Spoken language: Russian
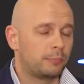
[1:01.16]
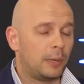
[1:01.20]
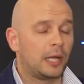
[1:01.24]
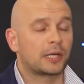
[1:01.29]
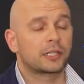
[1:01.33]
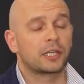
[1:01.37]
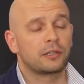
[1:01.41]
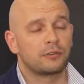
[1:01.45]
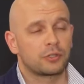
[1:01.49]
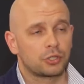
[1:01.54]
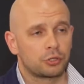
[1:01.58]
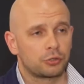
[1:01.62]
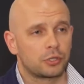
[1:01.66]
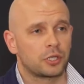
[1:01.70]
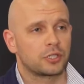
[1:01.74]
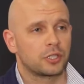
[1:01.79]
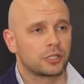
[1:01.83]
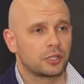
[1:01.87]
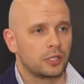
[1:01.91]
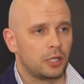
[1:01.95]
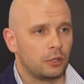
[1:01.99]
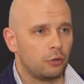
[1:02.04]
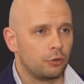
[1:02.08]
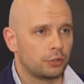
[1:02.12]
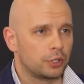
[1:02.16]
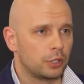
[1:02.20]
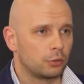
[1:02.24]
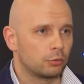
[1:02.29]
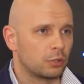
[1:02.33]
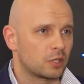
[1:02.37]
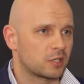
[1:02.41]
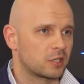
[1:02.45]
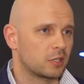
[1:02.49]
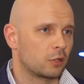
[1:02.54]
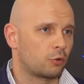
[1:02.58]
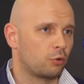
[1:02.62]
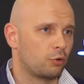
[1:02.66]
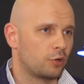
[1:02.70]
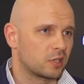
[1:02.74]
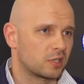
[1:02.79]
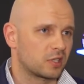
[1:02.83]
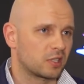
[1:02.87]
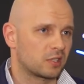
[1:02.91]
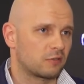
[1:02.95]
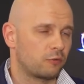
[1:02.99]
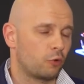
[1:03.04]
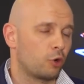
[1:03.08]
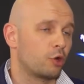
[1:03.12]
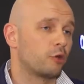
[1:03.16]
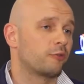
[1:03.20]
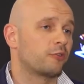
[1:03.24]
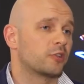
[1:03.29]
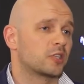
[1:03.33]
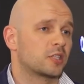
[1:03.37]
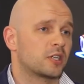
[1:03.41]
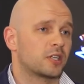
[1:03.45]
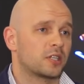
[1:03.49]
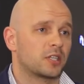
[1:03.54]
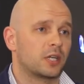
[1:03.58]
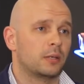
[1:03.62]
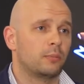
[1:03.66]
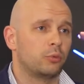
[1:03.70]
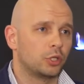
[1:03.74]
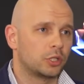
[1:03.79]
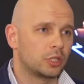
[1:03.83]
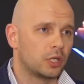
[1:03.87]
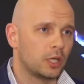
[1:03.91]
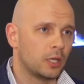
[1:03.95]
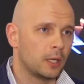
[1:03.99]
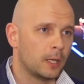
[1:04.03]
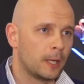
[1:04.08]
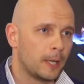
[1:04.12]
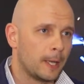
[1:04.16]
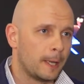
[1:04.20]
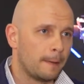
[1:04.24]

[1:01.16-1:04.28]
парке высоких технологий у нас находится свой офис разработки,